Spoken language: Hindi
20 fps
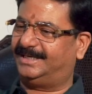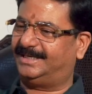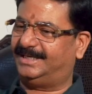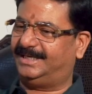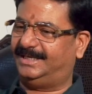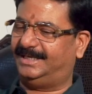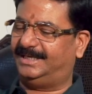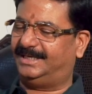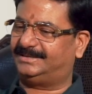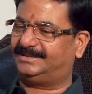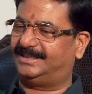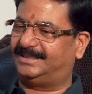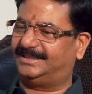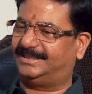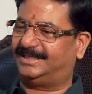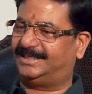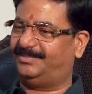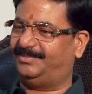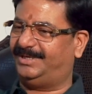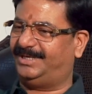था कि लगता
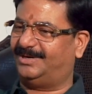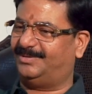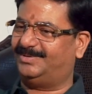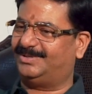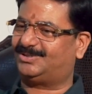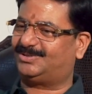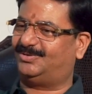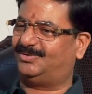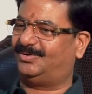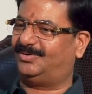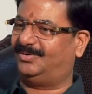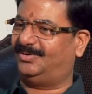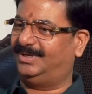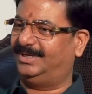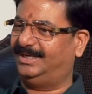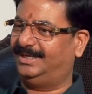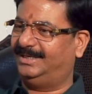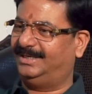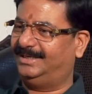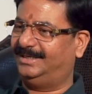था कि भाई हम इसको
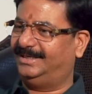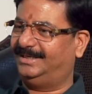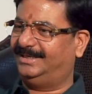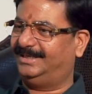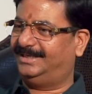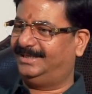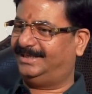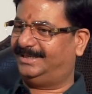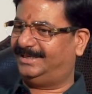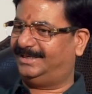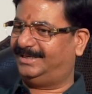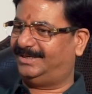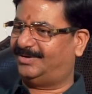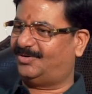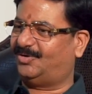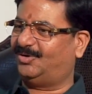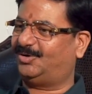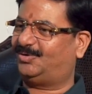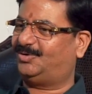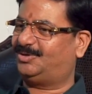
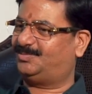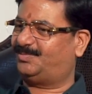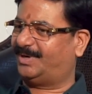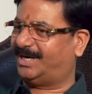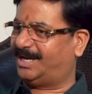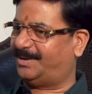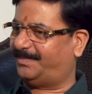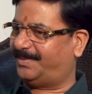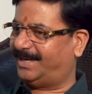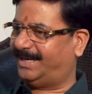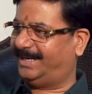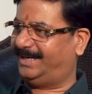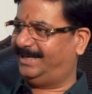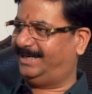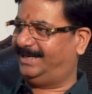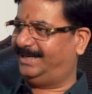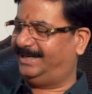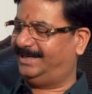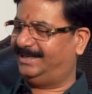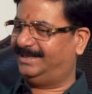और कुछ बढ़ा
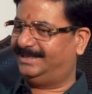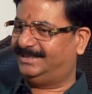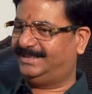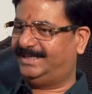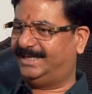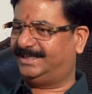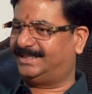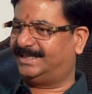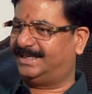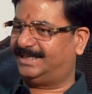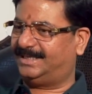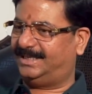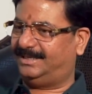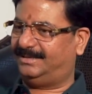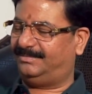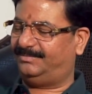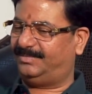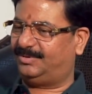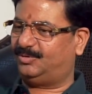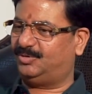पाएंगे ये था कि
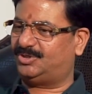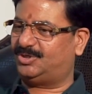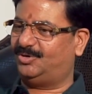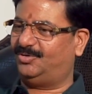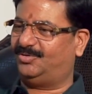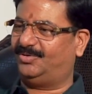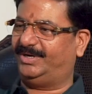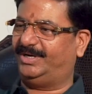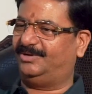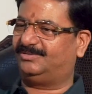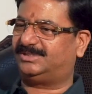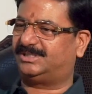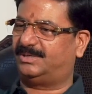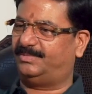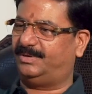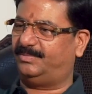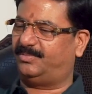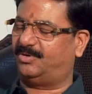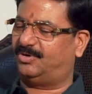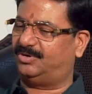कुछ लोगों ने उस
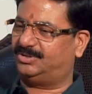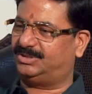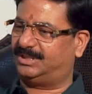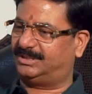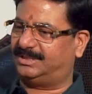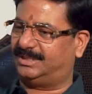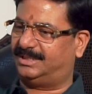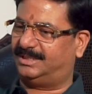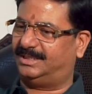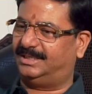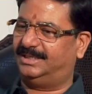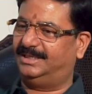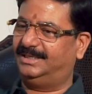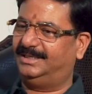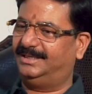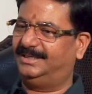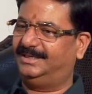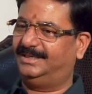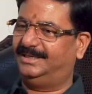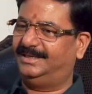समय बहुत ज़्यादा
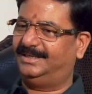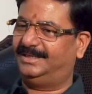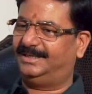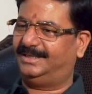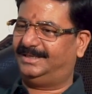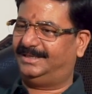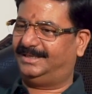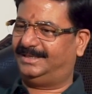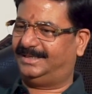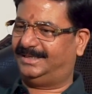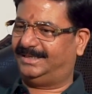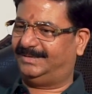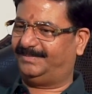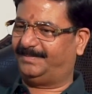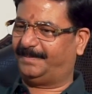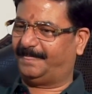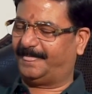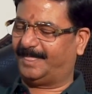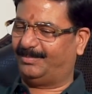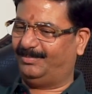
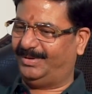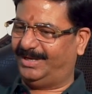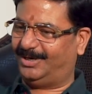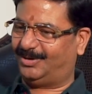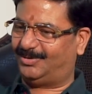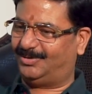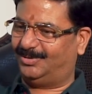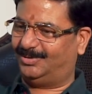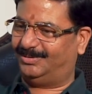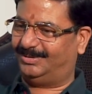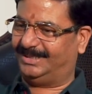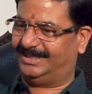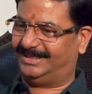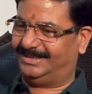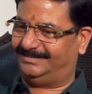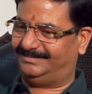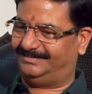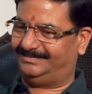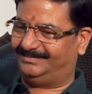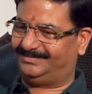मेरे को
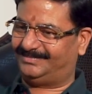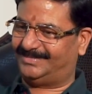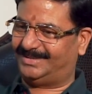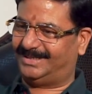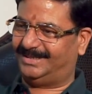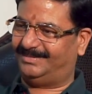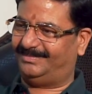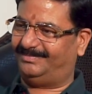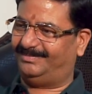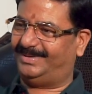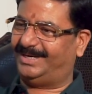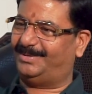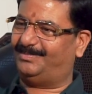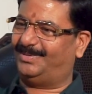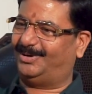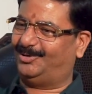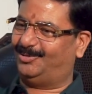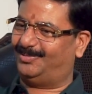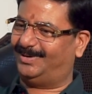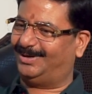आ, मेरे
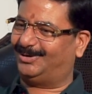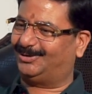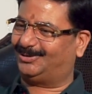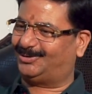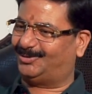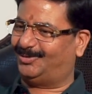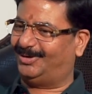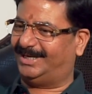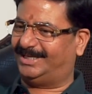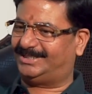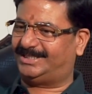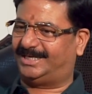मनोबल को तोड़ना